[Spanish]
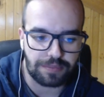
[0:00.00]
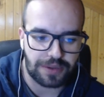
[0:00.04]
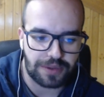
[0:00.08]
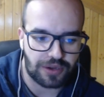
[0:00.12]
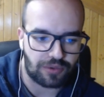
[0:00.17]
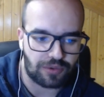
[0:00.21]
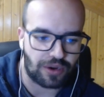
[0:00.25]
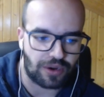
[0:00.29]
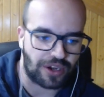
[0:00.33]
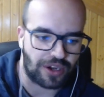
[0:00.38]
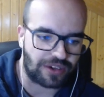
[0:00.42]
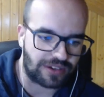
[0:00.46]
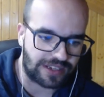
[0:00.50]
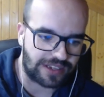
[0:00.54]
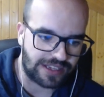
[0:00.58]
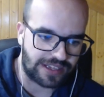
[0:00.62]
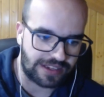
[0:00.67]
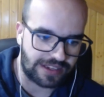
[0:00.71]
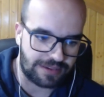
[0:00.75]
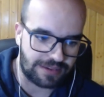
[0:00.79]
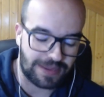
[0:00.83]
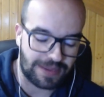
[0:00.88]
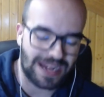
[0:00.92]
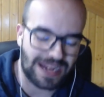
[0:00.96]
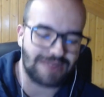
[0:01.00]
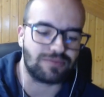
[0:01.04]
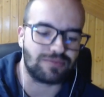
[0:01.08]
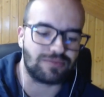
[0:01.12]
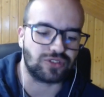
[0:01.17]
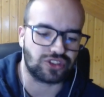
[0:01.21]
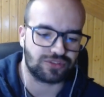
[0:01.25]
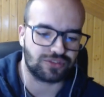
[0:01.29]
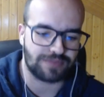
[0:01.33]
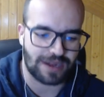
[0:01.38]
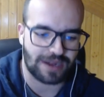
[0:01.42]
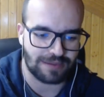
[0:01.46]
Pero bueno, eh,
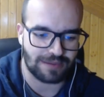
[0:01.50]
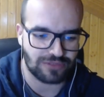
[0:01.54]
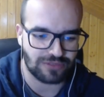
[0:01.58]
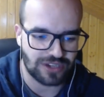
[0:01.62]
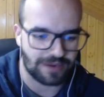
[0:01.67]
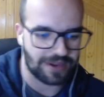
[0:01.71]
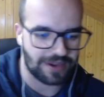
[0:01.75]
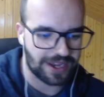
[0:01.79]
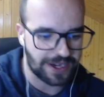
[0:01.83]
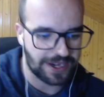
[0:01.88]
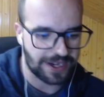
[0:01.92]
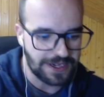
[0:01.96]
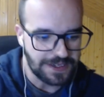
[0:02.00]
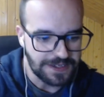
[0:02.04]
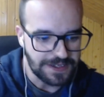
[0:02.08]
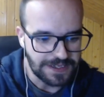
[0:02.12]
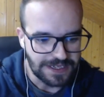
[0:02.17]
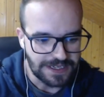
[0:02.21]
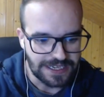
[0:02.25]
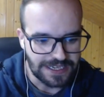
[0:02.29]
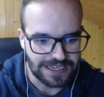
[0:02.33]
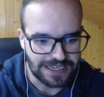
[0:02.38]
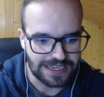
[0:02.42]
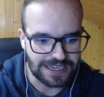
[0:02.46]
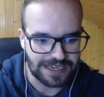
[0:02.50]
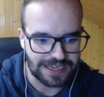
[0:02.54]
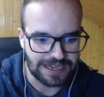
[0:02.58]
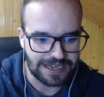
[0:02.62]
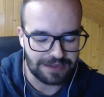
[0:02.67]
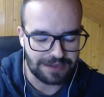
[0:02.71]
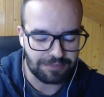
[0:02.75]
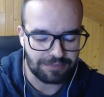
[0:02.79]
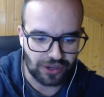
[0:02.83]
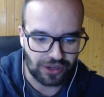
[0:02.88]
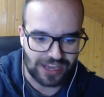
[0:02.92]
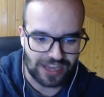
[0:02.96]
veremos, veremos a ver,
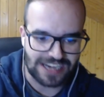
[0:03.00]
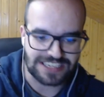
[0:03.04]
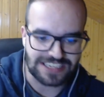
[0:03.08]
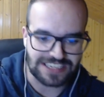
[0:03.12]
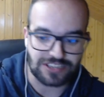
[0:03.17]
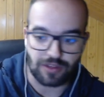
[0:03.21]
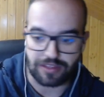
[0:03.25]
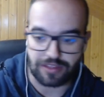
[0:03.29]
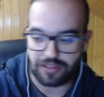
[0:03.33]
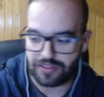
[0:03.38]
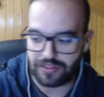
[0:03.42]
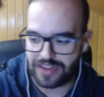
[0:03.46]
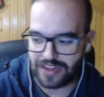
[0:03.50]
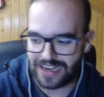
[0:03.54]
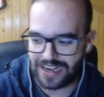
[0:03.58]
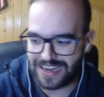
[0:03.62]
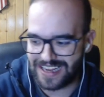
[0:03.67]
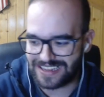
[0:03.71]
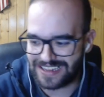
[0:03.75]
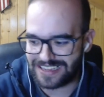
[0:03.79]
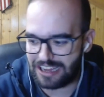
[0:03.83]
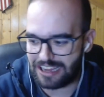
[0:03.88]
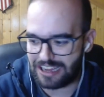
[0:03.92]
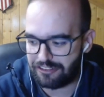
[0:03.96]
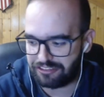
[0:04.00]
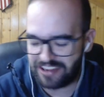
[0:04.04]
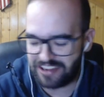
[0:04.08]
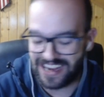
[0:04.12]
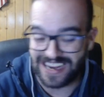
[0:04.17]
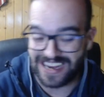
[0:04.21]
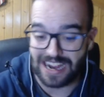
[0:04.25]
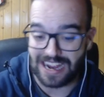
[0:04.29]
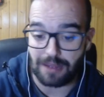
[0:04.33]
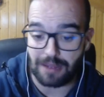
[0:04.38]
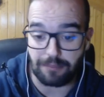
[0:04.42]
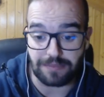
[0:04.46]
eh, porque la situación del Getafe
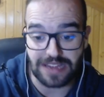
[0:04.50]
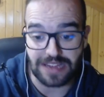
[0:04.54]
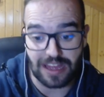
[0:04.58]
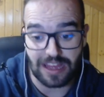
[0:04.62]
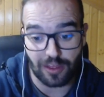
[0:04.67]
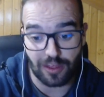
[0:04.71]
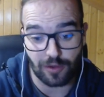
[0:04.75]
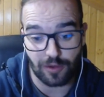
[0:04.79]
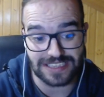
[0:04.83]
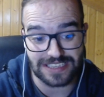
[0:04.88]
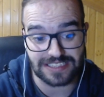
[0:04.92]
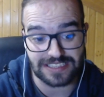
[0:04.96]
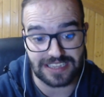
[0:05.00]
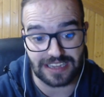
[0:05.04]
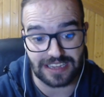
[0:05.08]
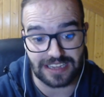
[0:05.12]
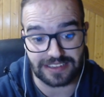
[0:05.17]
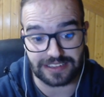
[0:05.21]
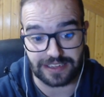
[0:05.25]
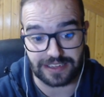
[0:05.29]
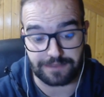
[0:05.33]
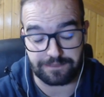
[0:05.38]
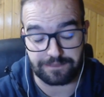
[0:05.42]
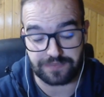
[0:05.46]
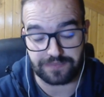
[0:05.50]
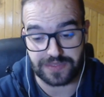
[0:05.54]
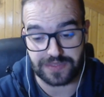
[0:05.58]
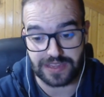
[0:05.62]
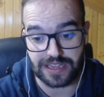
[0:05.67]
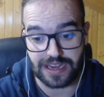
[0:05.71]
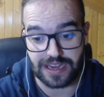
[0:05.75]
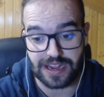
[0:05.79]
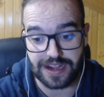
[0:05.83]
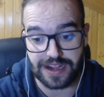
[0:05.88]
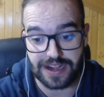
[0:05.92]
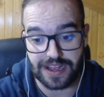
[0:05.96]
ha cambiado bastante
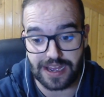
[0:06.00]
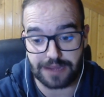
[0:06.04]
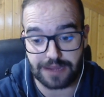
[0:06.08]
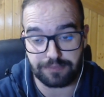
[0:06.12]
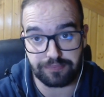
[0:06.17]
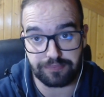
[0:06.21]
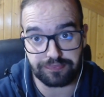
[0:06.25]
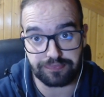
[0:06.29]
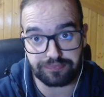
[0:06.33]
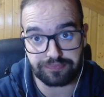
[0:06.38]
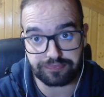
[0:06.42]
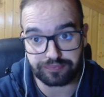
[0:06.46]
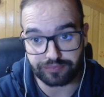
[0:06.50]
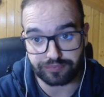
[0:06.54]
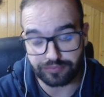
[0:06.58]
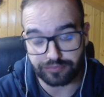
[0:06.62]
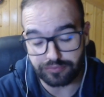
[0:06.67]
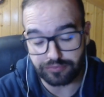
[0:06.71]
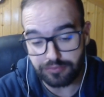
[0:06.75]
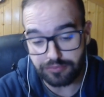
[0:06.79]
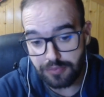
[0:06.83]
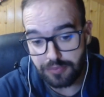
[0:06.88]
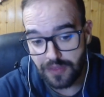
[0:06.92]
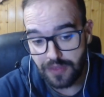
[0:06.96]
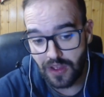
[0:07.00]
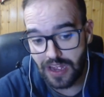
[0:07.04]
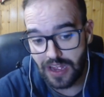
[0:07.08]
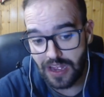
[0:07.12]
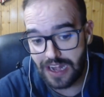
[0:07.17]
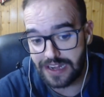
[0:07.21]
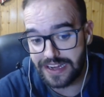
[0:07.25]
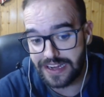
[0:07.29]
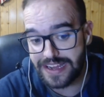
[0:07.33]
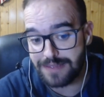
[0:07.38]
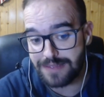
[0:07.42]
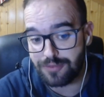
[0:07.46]
de cara
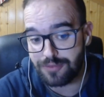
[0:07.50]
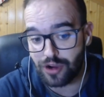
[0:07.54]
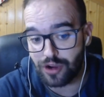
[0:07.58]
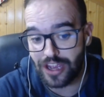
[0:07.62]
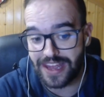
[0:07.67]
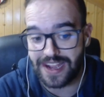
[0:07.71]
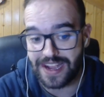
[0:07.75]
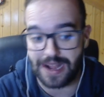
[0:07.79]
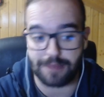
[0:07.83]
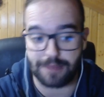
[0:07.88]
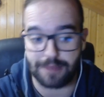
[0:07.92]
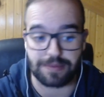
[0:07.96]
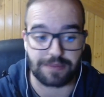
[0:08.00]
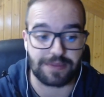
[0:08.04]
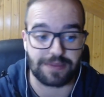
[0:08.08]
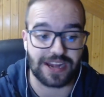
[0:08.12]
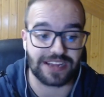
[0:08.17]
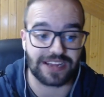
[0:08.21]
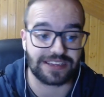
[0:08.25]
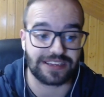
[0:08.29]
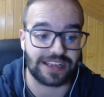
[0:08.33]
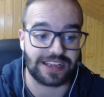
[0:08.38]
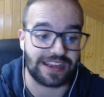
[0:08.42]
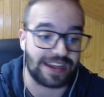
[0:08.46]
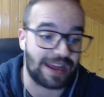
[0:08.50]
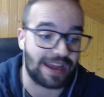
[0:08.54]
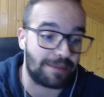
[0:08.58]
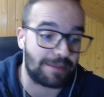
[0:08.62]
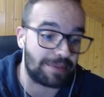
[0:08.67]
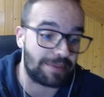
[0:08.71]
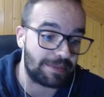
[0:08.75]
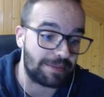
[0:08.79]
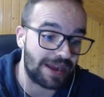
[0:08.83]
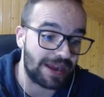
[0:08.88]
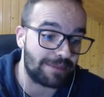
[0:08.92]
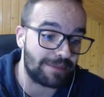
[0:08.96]
al equipo que era en la primera, en la
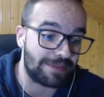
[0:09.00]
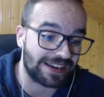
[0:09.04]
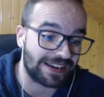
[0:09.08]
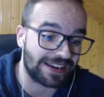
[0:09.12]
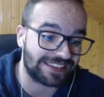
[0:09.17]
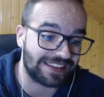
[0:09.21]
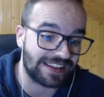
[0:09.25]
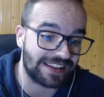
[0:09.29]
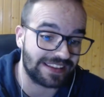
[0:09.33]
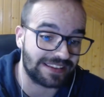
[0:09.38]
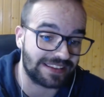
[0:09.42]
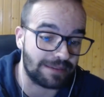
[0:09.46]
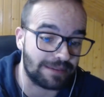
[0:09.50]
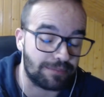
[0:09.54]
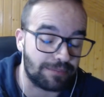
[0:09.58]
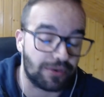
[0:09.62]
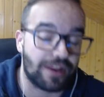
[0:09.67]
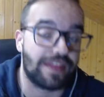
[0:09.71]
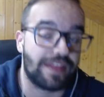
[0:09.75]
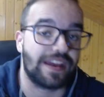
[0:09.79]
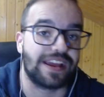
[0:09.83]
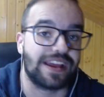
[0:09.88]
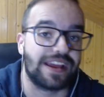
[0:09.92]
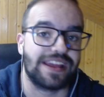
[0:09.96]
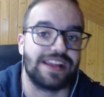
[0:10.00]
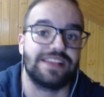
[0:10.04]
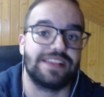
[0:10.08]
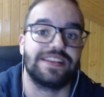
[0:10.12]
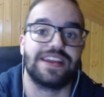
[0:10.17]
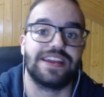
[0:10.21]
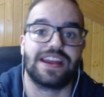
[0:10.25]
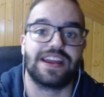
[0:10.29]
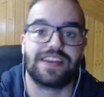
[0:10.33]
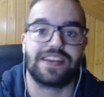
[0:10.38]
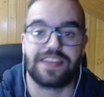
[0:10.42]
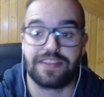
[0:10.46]
primera parte de la temporada, que el
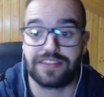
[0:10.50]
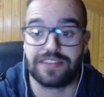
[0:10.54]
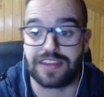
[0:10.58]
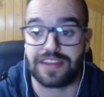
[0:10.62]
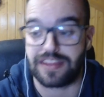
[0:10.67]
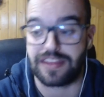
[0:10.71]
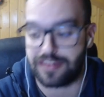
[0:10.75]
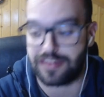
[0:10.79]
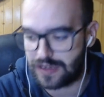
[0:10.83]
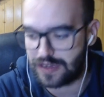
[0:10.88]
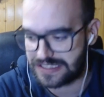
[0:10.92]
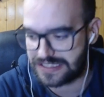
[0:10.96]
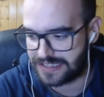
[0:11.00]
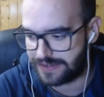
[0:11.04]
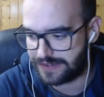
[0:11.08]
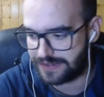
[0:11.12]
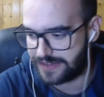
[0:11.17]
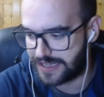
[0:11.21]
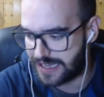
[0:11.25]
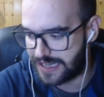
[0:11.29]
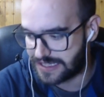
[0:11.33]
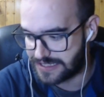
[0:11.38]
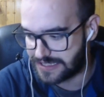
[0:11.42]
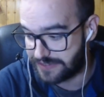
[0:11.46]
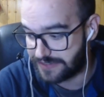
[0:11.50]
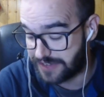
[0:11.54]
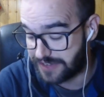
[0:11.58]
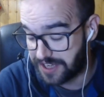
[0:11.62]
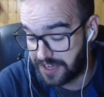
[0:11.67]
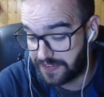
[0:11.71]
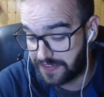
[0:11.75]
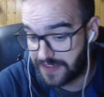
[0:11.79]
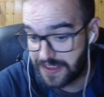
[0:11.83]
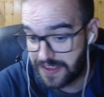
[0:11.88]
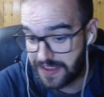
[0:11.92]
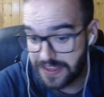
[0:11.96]
día que desquició a Xavi, a Xavi
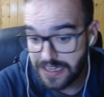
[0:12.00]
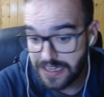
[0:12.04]
Hernández,